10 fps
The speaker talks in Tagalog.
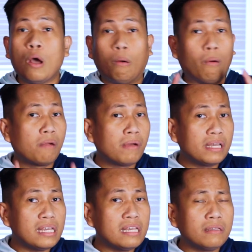Huwag
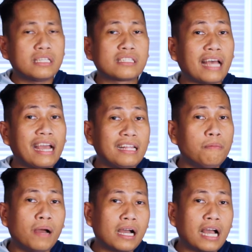maging excited
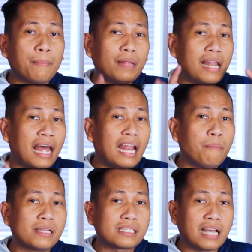mga kap na
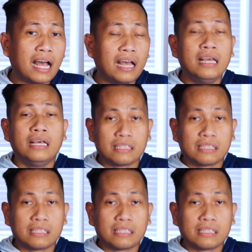lalabas ka